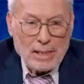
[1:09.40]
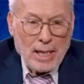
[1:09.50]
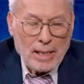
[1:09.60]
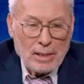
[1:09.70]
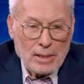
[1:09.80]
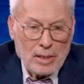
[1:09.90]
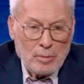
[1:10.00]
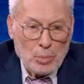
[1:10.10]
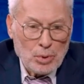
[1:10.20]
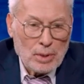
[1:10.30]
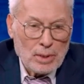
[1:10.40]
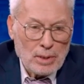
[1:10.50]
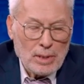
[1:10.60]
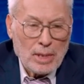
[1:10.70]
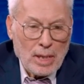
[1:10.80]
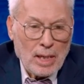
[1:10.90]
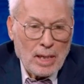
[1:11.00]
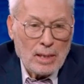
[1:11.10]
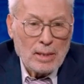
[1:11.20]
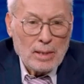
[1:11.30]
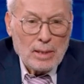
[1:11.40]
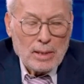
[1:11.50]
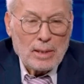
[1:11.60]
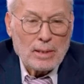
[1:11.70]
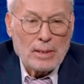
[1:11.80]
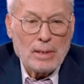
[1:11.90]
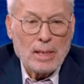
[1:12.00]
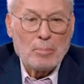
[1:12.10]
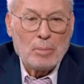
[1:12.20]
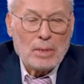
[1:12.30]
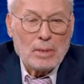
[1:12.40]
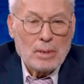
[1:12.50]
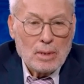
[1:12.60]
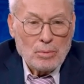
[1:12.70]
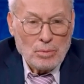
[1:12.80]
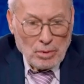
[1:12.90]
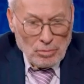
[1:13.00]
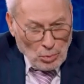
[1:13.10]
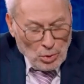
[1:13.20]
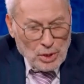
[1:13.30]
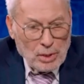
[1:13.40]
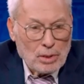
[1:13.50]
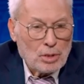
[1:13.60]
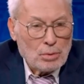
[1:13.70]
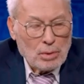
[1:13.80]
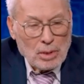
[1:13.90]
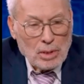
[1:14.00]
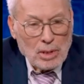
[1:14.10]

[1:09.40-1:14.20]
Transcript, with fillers: leider den Bürgern nicht klar, dass sie damit unseren Wohlstand zerstört